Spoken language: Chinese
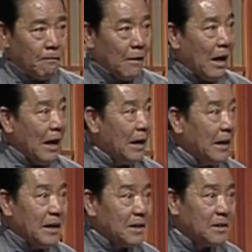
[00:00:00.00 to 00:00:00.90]
还可
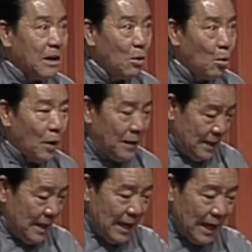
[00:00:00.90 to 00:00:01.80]
以升官，
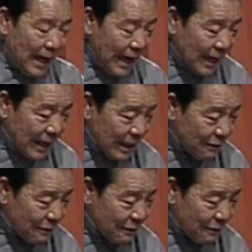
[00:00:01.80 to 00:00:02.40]
还可以